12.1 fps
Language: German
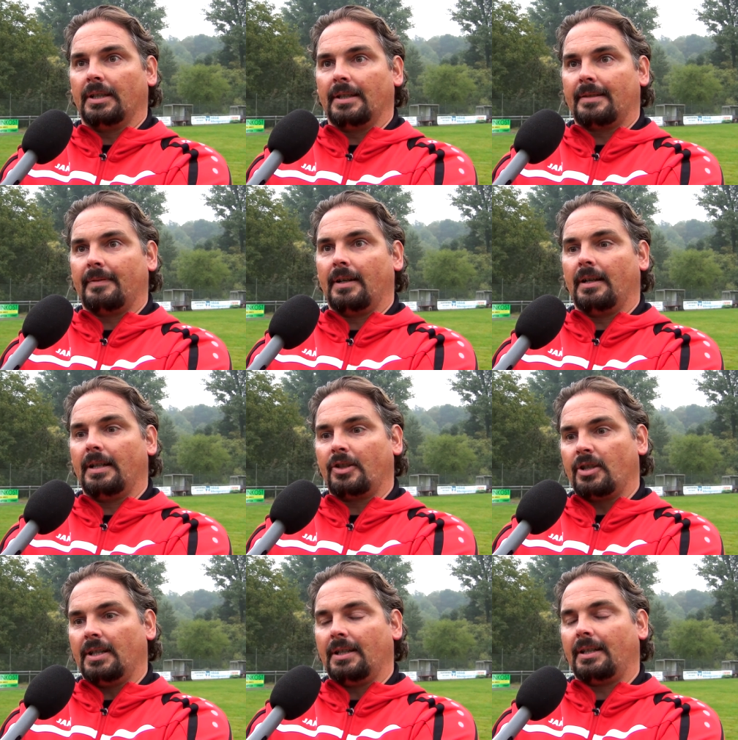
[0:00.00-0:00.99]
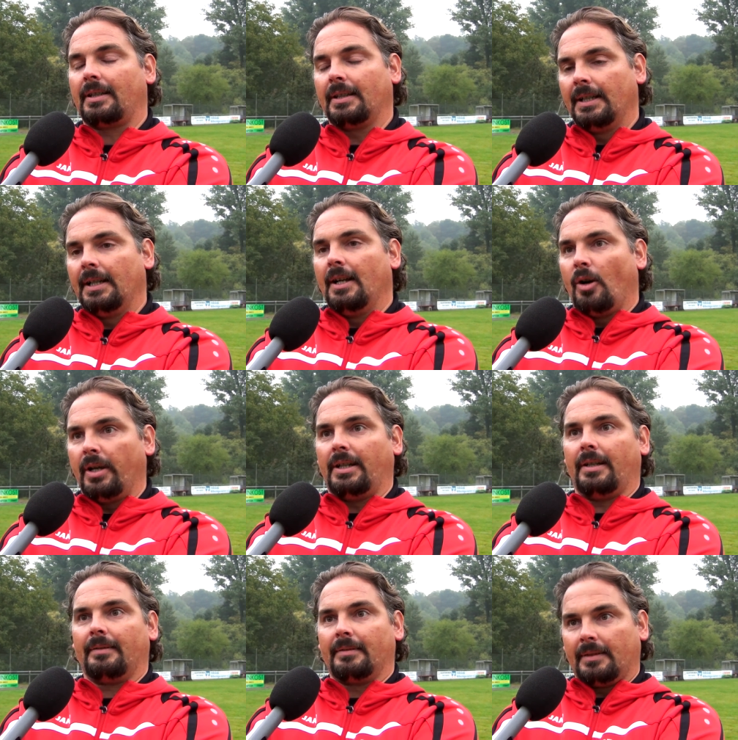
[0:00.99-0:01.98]
Das war letztendlich
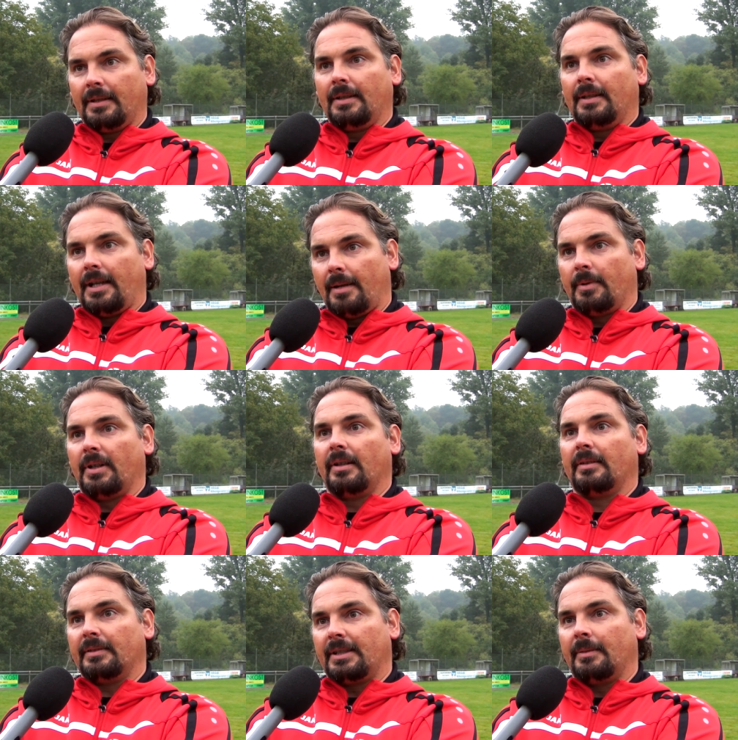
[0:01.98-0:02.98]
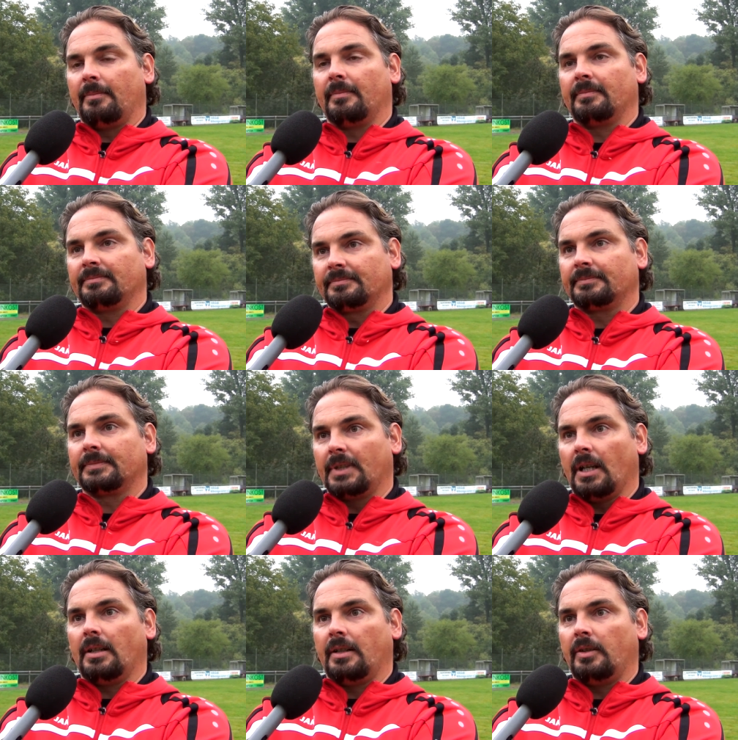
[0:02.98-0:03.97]
heute, haben wir dem
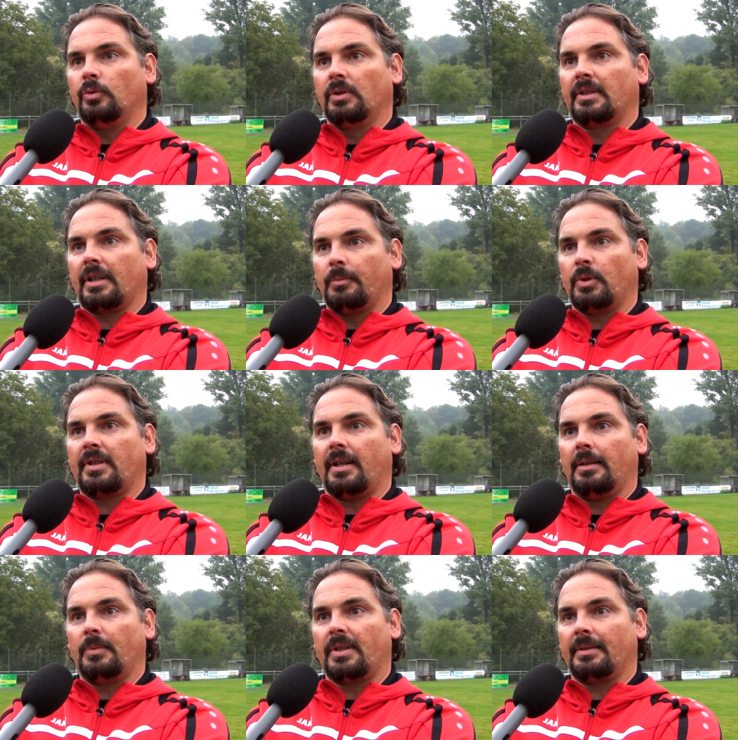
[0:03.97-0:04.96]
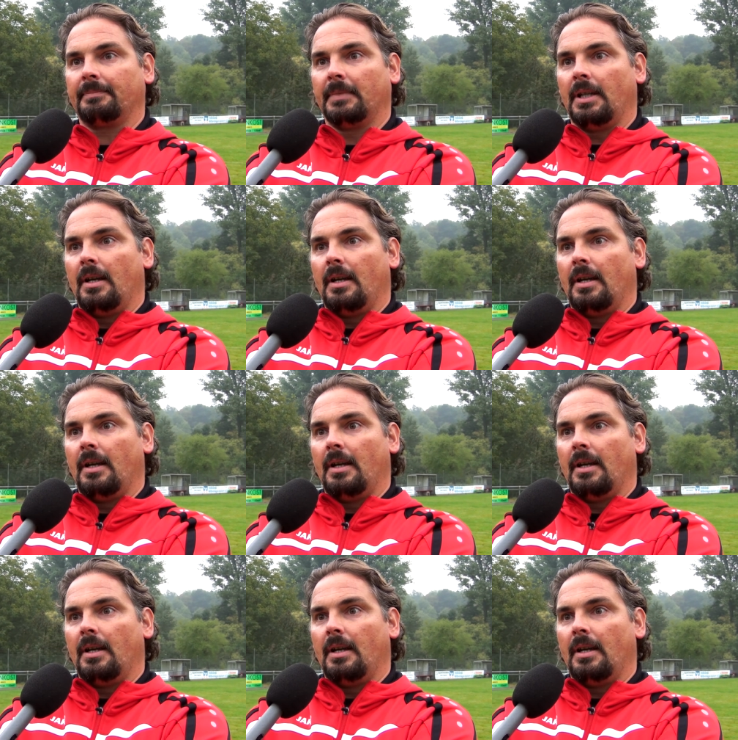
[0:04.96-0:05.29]
ja, der Jugend Tribut zahlen müssen.